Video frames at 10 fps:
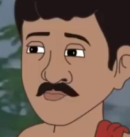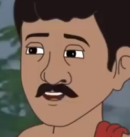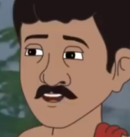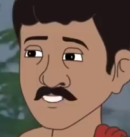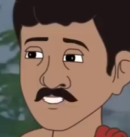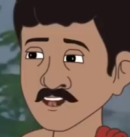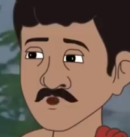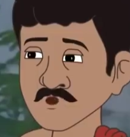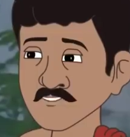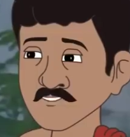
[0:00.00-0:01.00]
মেয়েটা আমার
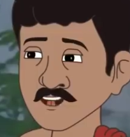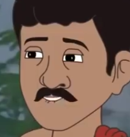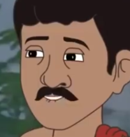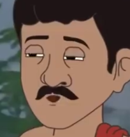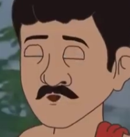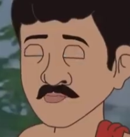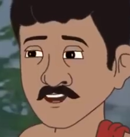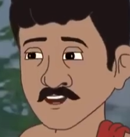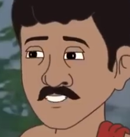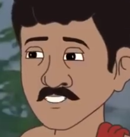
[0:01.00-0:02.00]
ছুঁড়ি বোনা শেষ
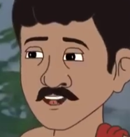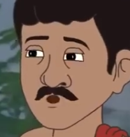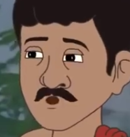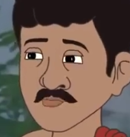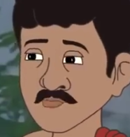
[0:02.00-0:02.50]
করবে বলে